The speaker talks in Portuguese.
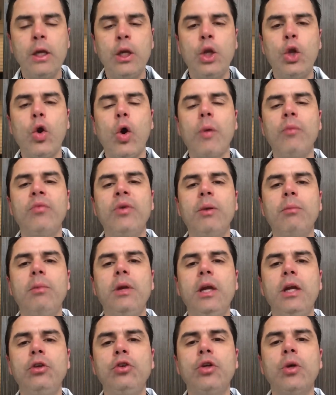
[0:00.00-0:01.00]
que
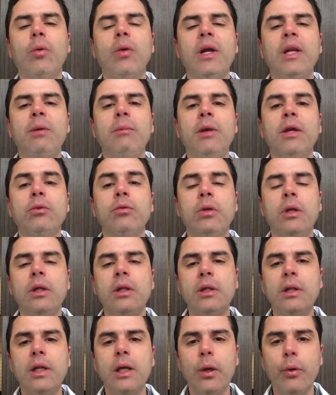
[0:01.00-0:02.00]
obviamente é um alimento
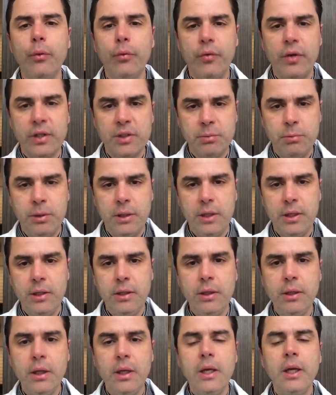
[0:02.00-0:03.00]
que não faz
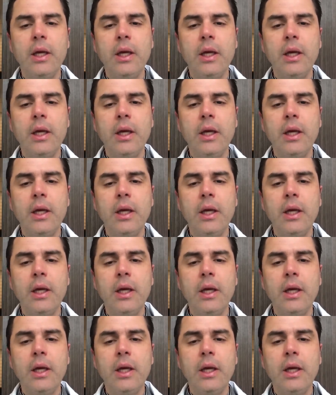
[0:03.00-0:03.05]
bem,